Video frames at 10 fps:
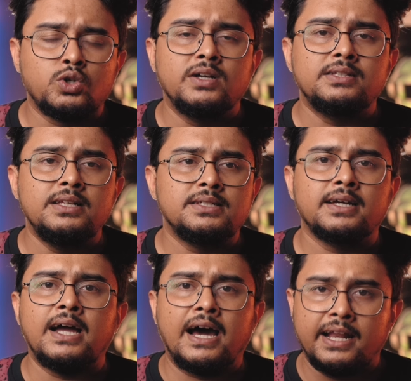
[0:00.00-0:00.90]
চয়েস
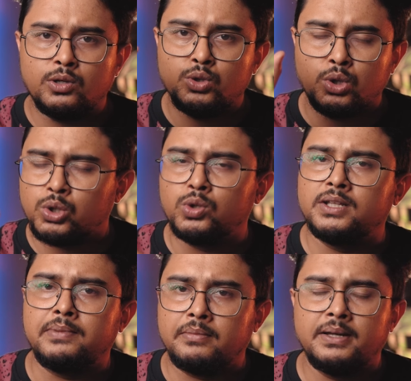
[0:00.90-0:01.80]
লিস্টটাকে আরেকটু ছোট
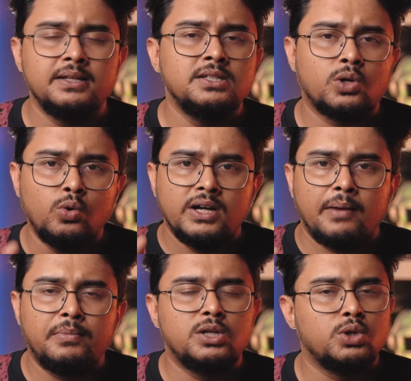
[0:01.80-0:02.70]
করতে পারবে যে কোনটা
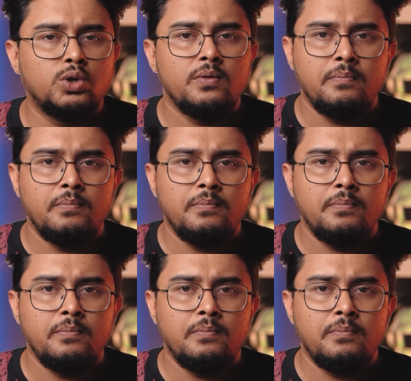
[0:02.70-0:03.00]
আপনার জন্য